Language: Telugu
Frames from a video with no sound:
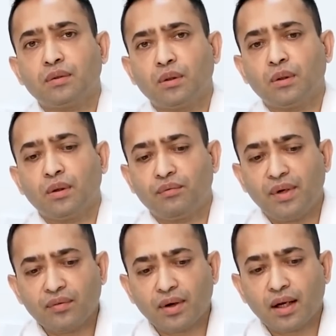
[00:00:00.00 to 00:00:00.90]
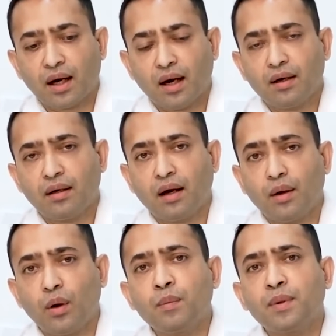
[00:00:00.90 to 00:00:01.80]
సో వీటి వల్ల
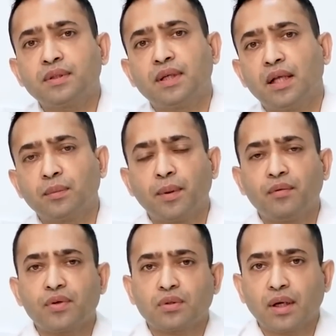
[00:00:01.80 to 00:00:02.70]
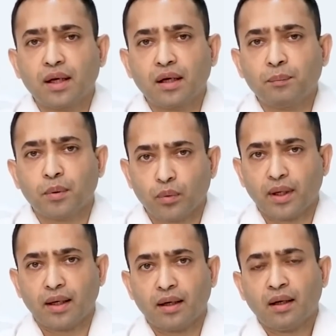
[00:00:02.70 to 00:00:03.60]
ఎనార్మస్ హెల్త్ బెనిఫిట్స్ ఉన్నాయని ప్రూవ్
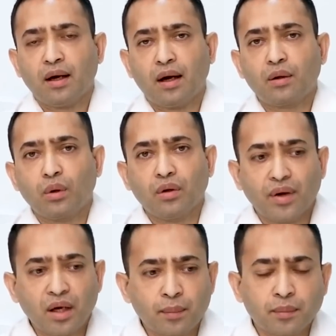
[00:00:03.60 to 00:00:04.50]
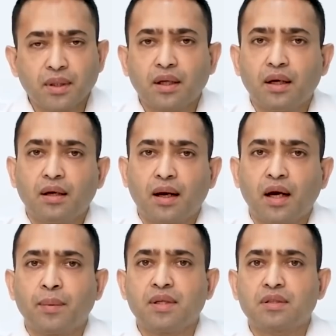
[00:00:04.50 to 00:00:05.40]
అయినాయి అంటే కొన్ని వేల మంది మీద
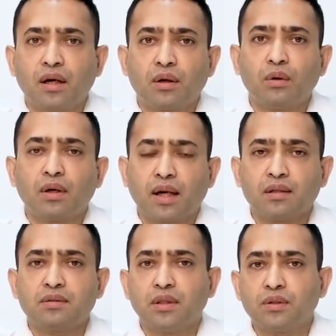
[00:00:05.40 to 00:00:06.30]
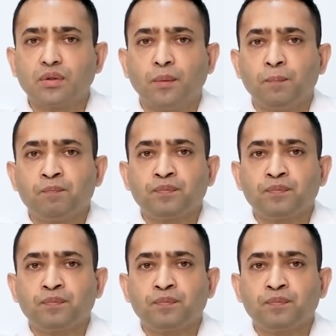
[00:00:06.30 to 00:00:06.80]
ర్యాండమైజ్ కంట్రోల్ ట్రయల్స్ చేస్తూ